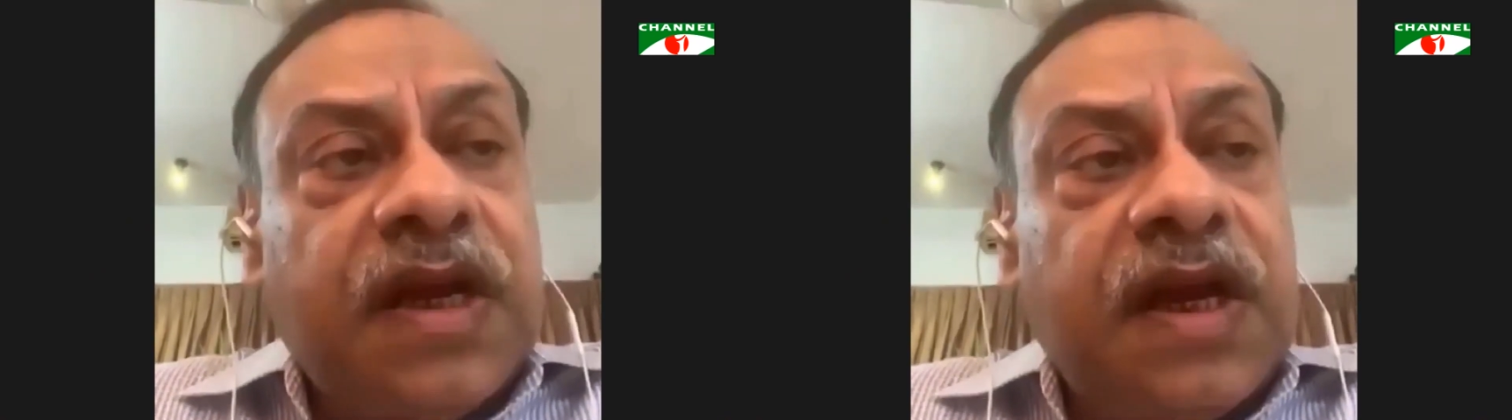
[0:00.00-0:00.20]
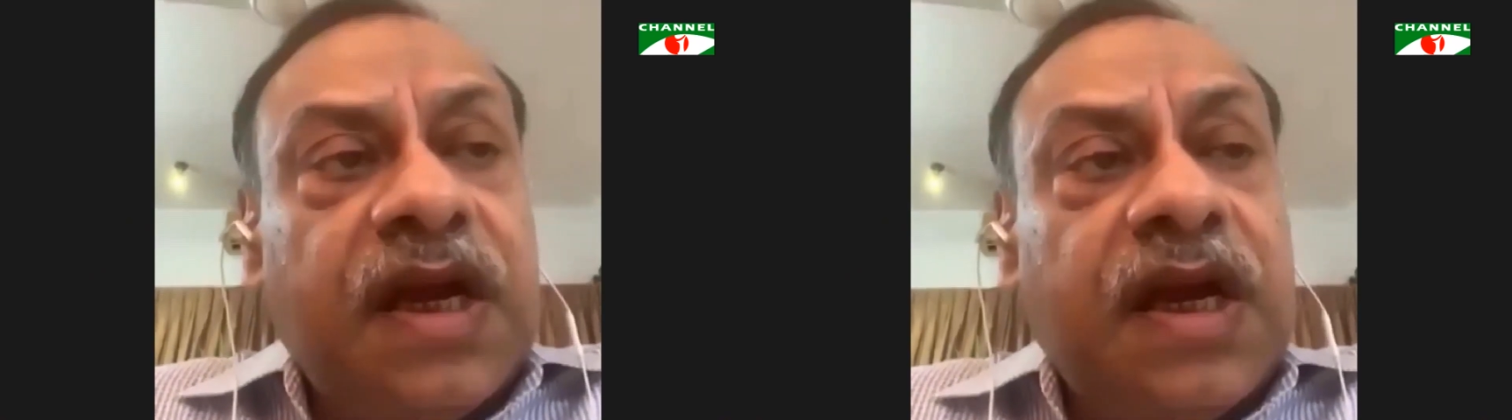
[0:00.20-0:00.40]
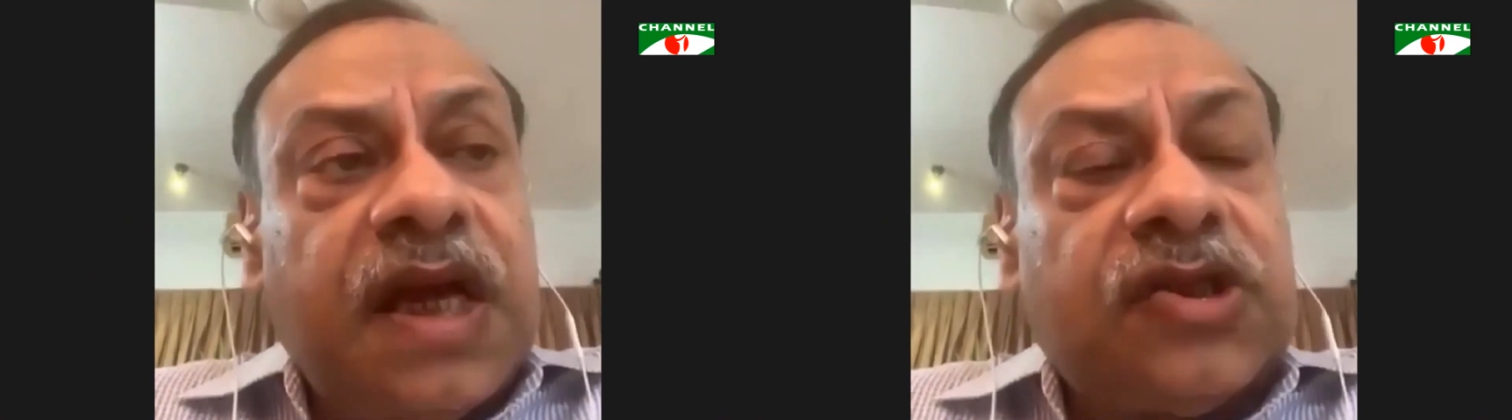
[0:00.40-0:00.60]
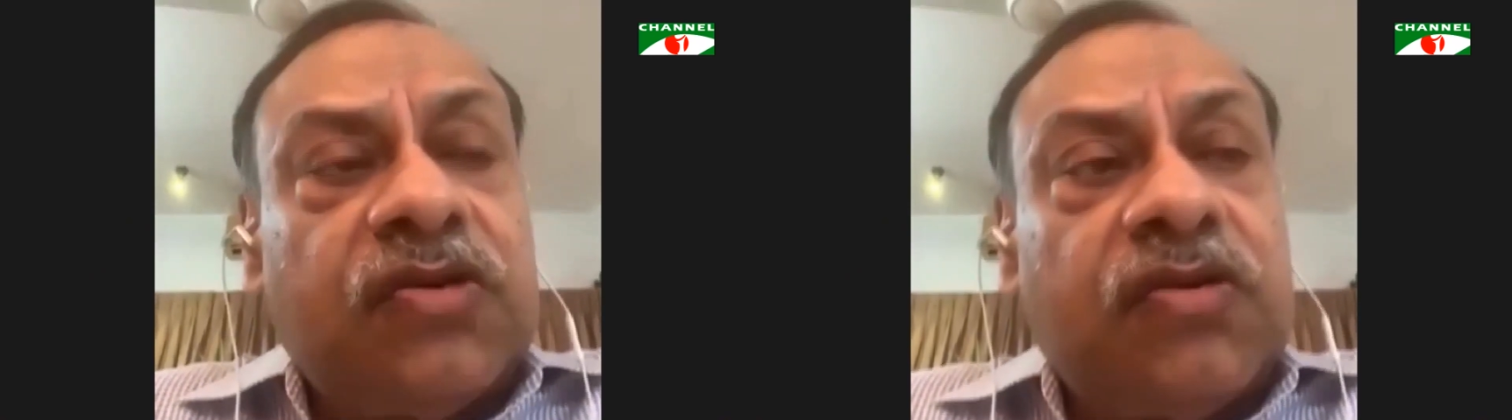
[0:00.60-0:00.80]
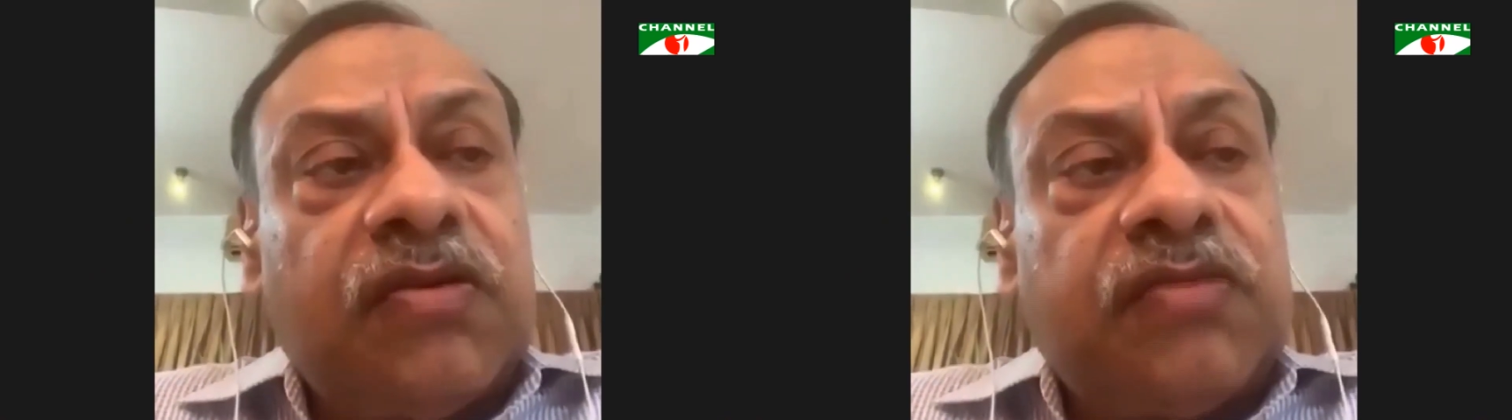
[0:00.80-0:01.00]
এত
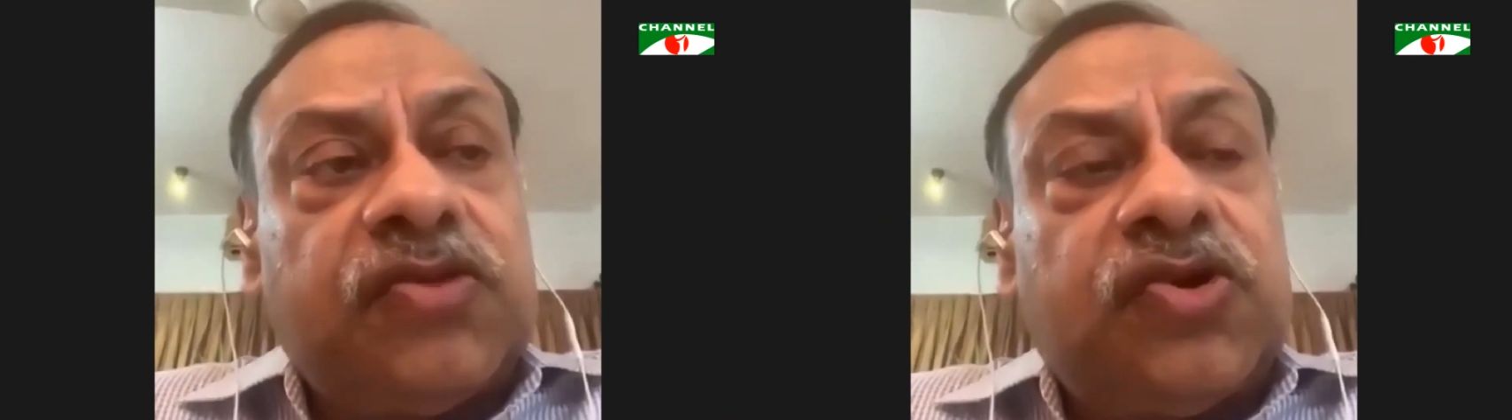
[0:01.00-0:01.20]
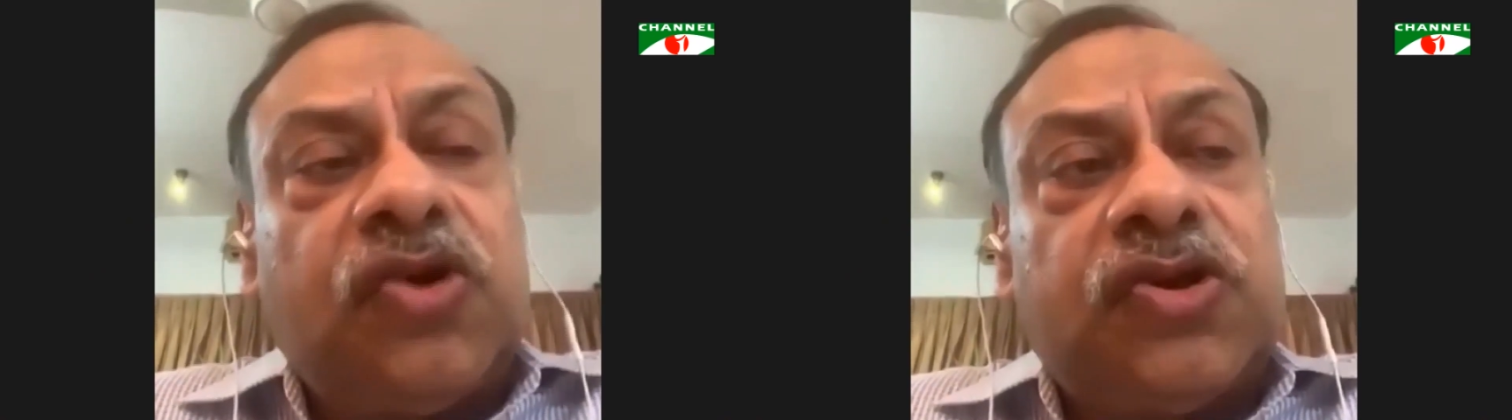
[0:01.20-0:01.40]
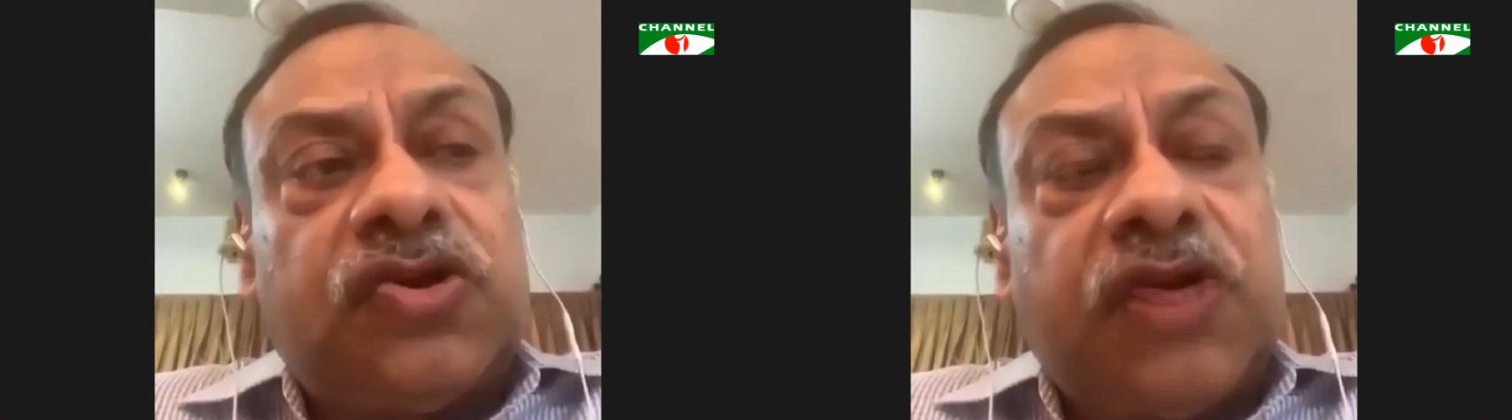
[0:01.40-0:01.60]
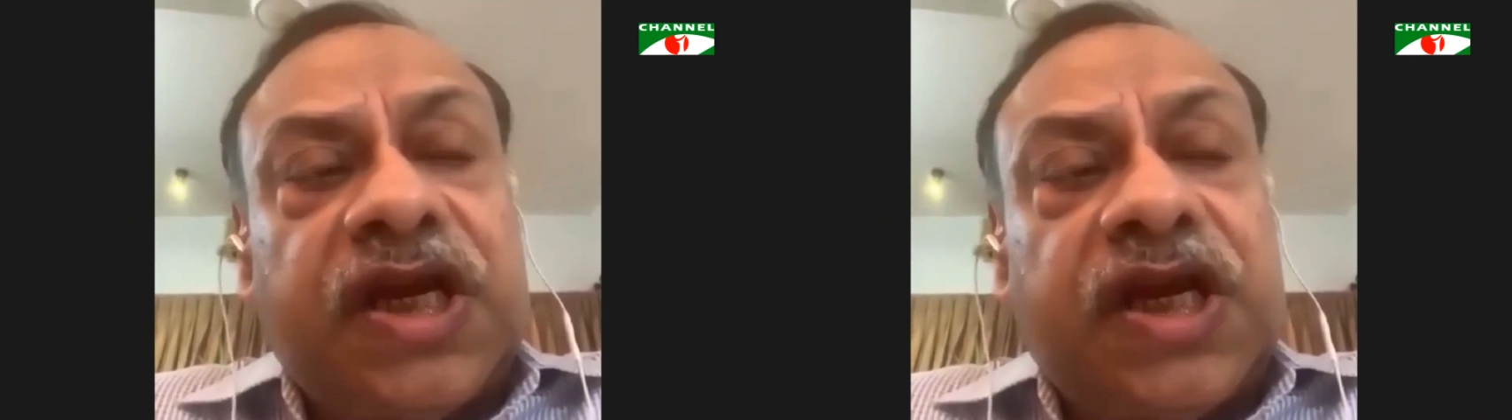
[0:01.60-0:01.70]
দূরত্ব রেখে এত